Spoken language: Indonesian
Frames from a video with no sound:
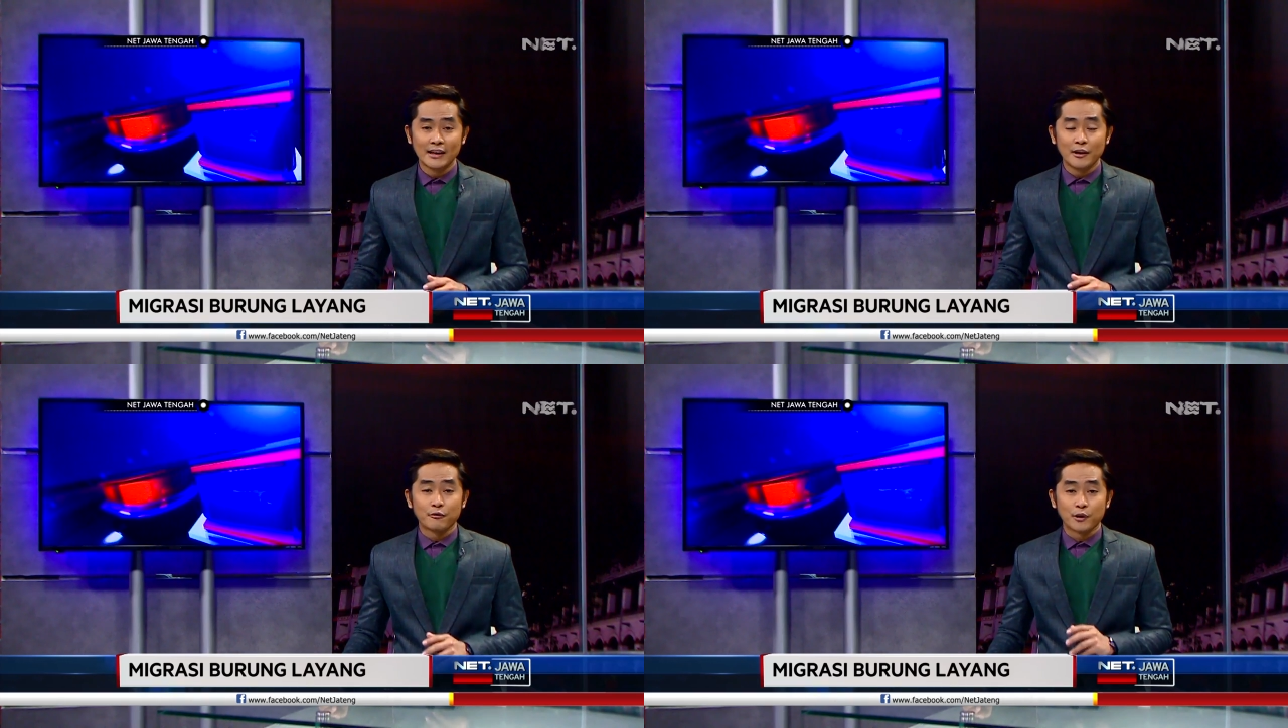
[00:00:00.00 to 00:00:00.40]

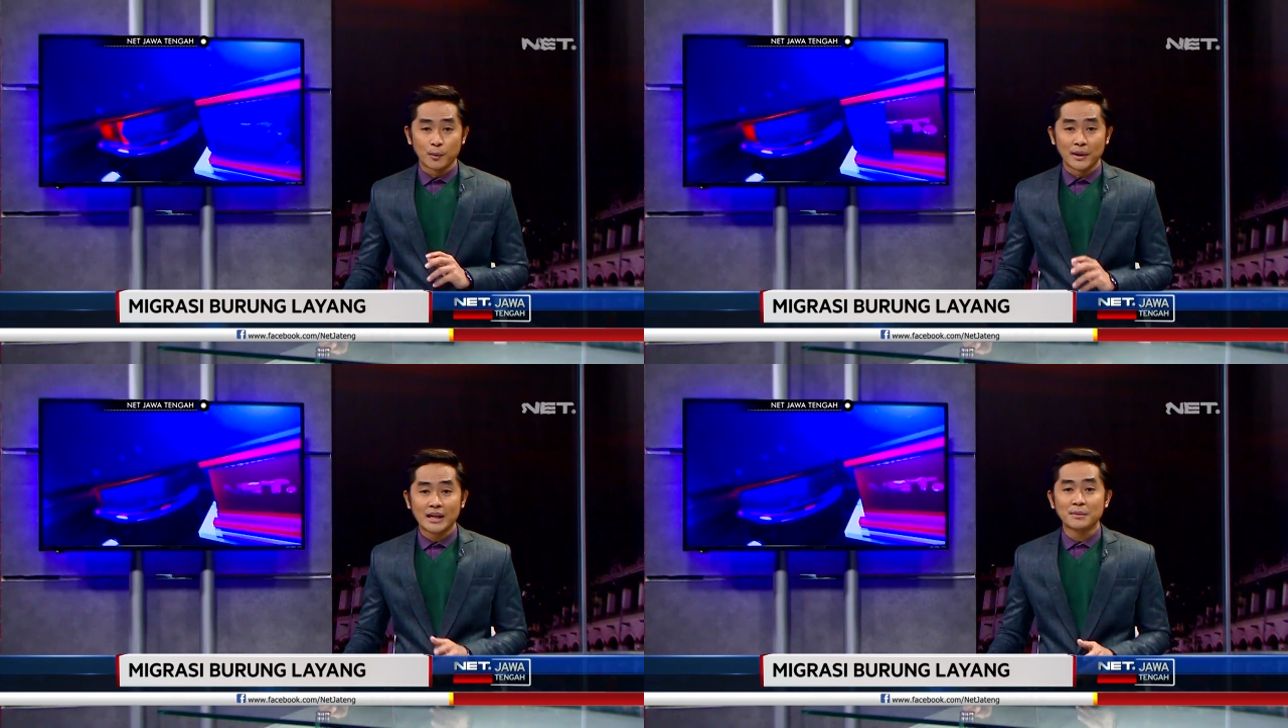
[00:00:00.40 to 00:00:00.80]

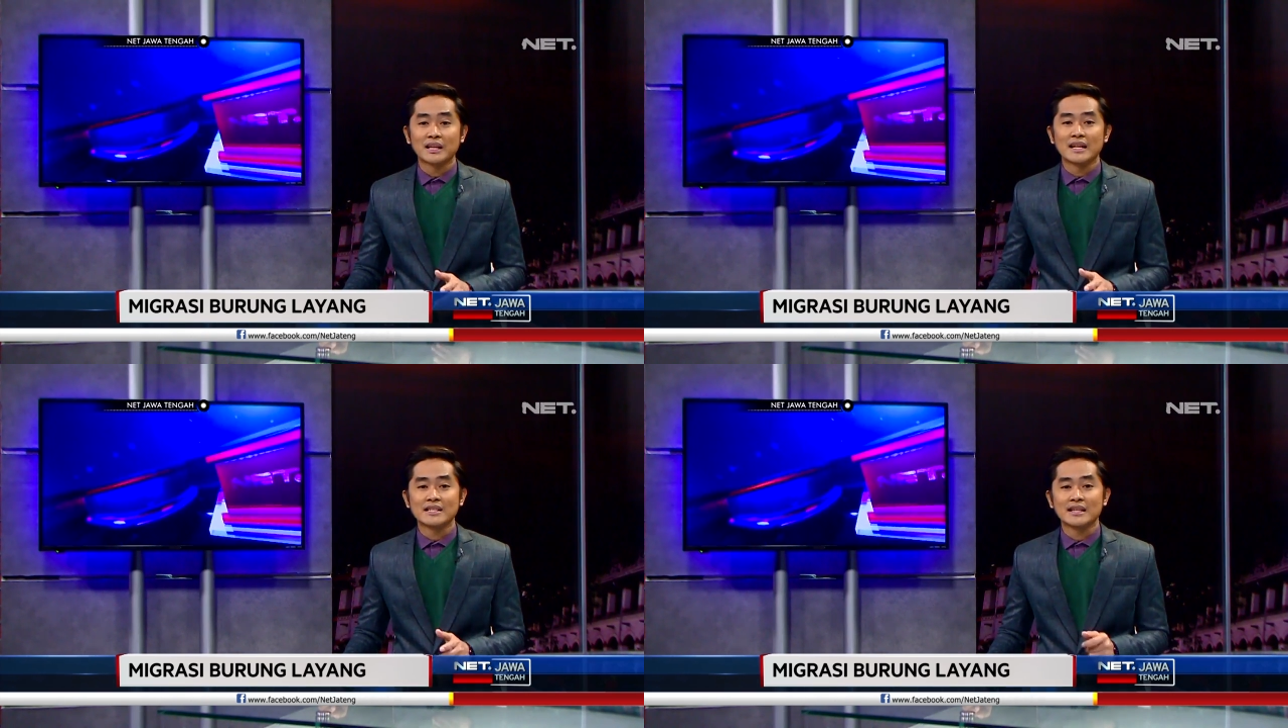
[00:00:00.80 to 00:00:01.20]
Fenomena
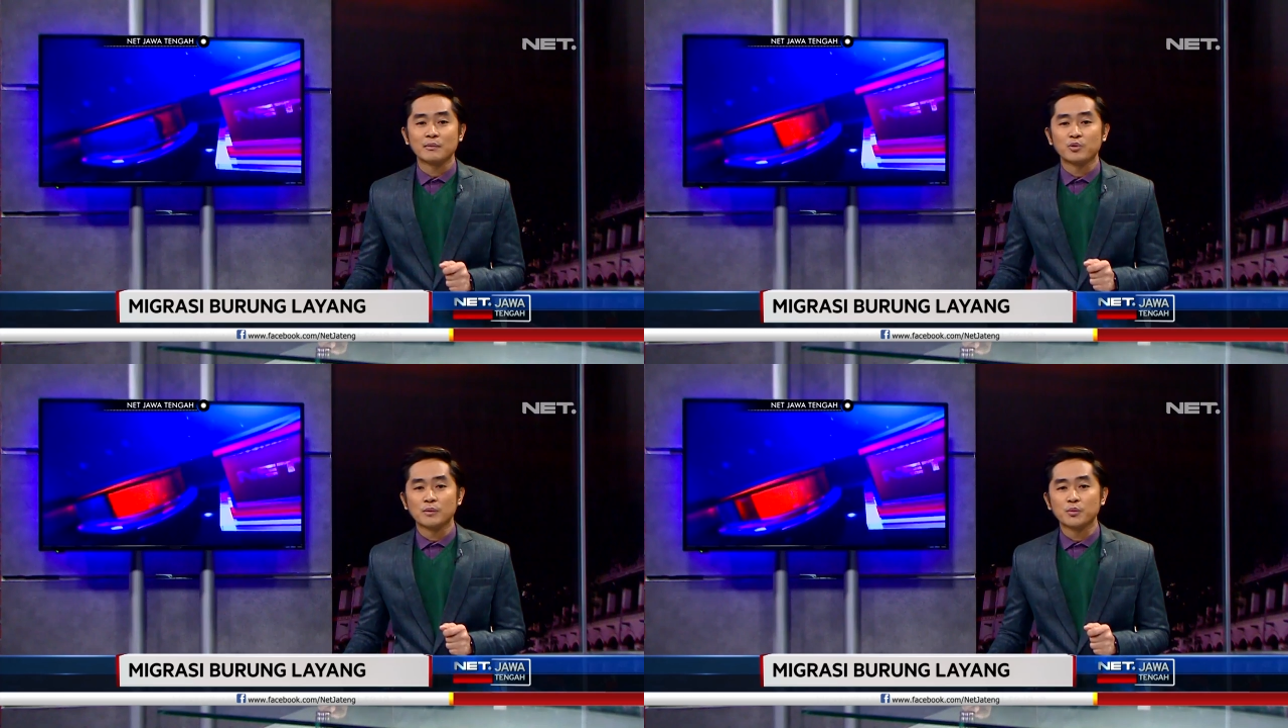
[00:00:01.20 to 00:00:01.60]
migrasi
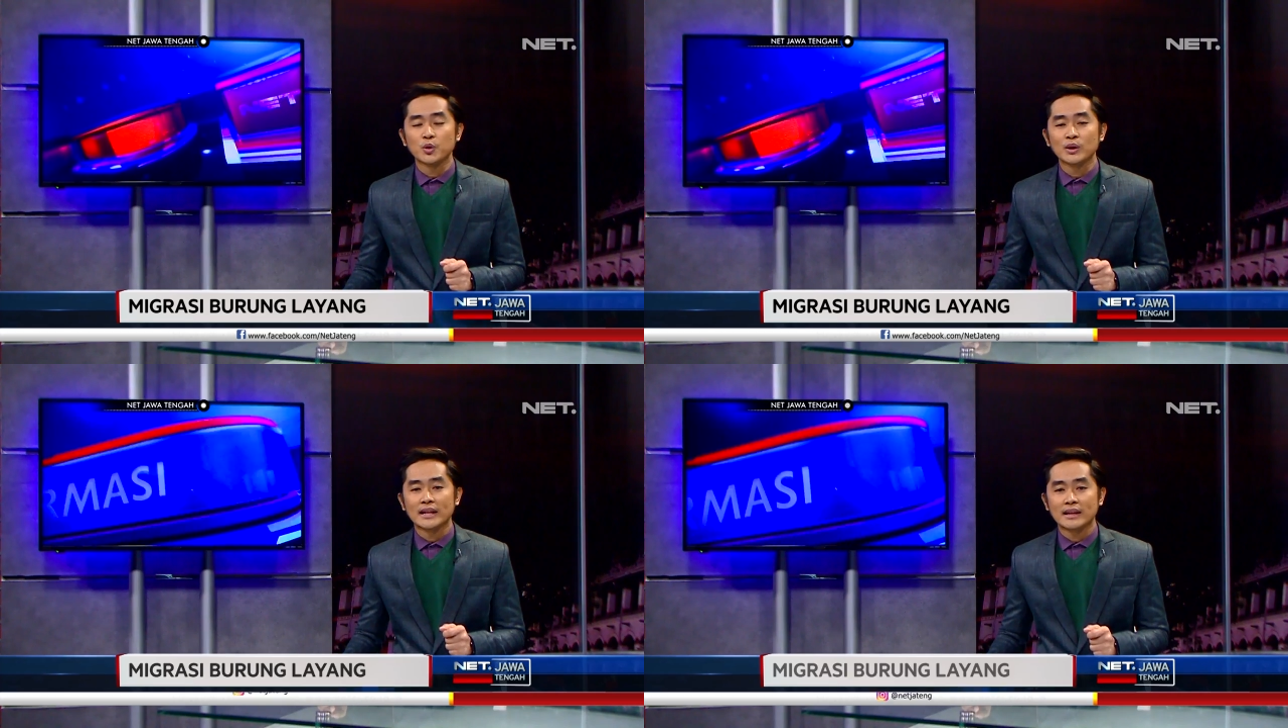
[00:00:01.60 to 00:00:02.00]
ribuan burung
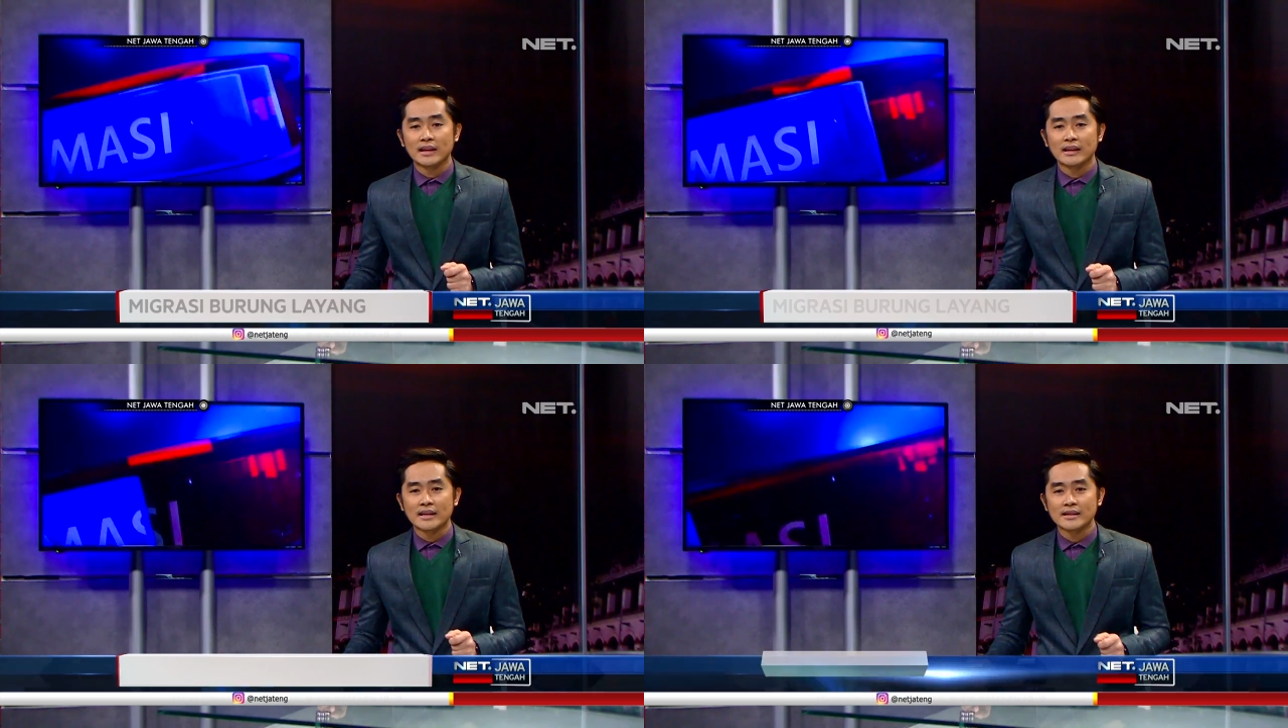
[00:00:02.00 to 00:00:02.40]
layang-layang
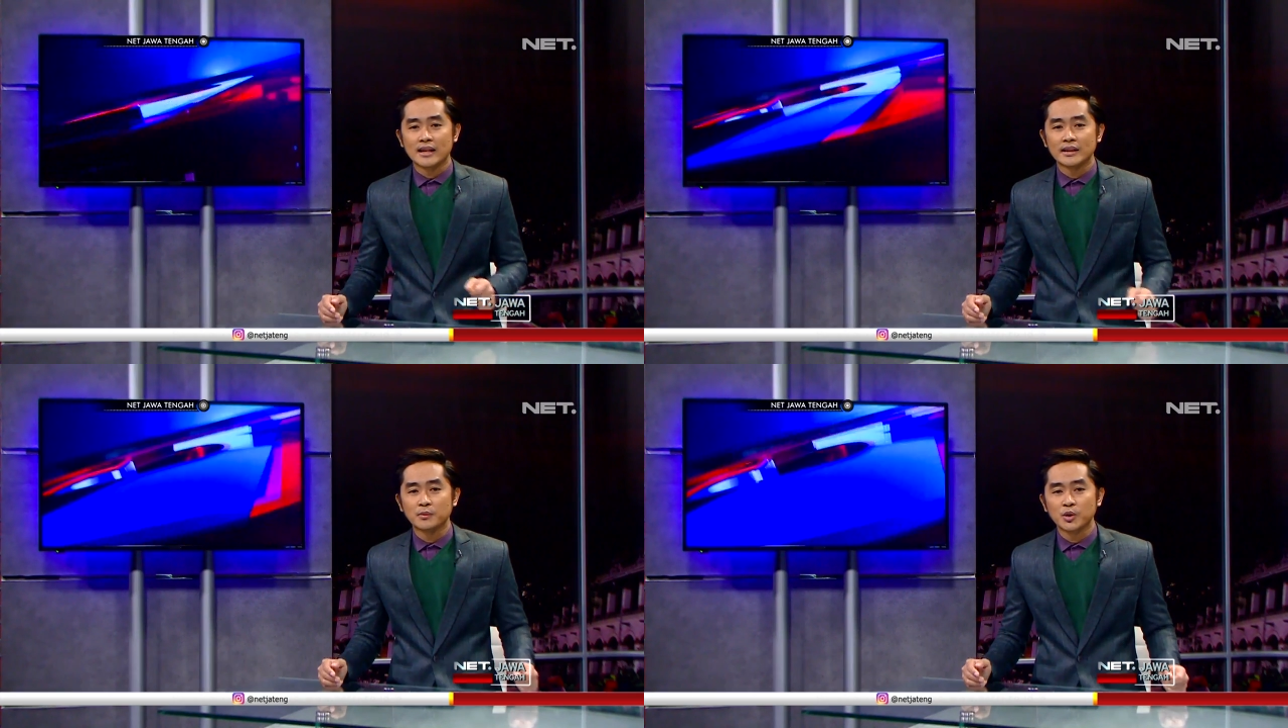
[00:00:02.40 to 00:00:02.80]
Asia
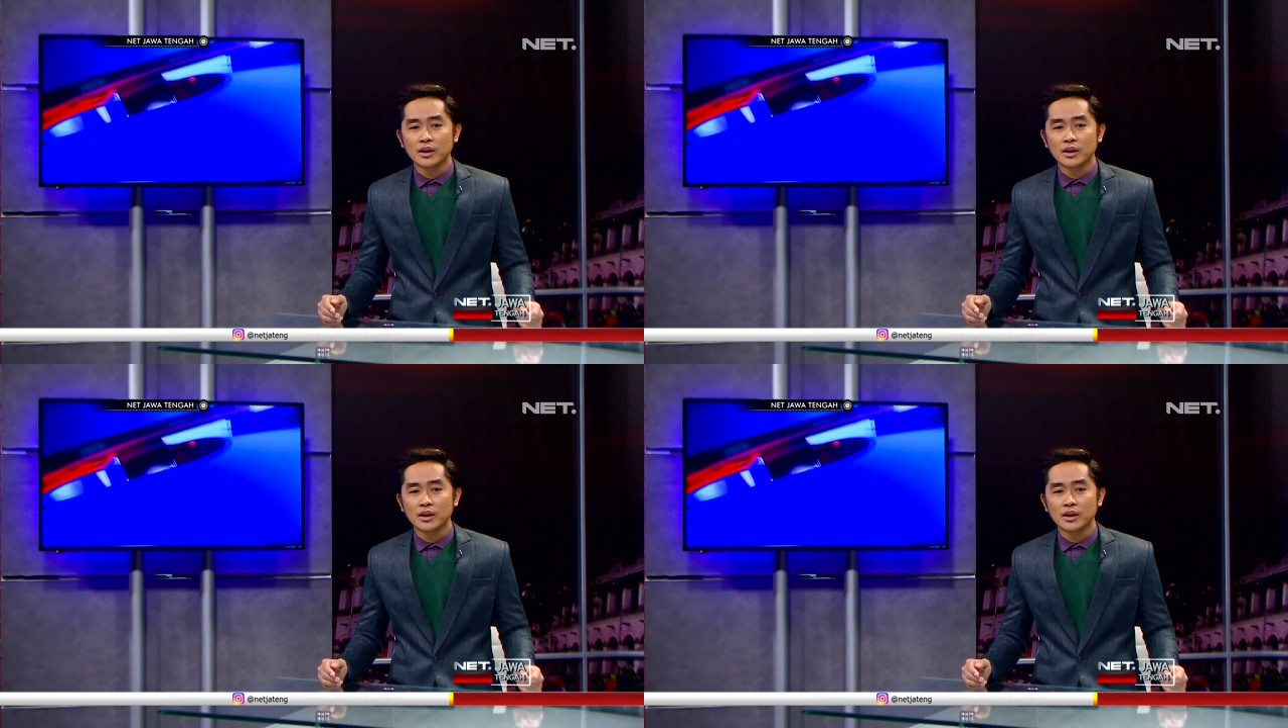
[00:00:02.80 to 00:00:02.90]
ini pun